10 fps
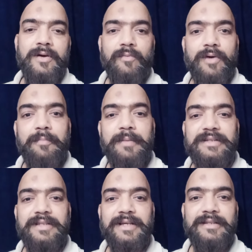वहाँ
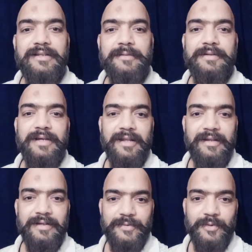पैसे दे के तरतीब सिखा
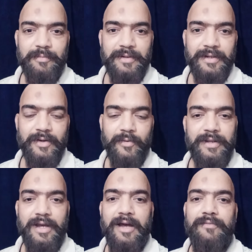रहे हैं स्कूल में और
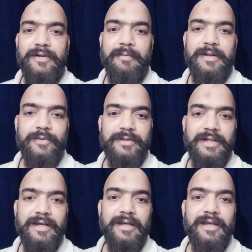यहाँ फिर हमारी सोच
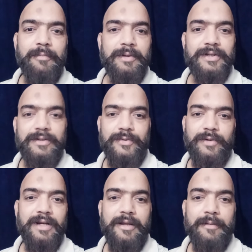अलग है कि यार बच्चे
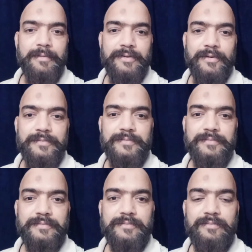छोटा लेके मत जाओ
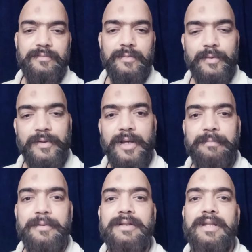तो
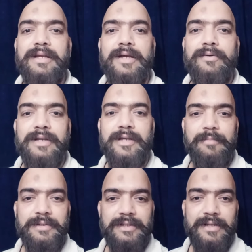यहाँ पर लेके जाओ
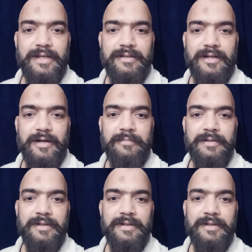ताकि मस्जिद का एहतराम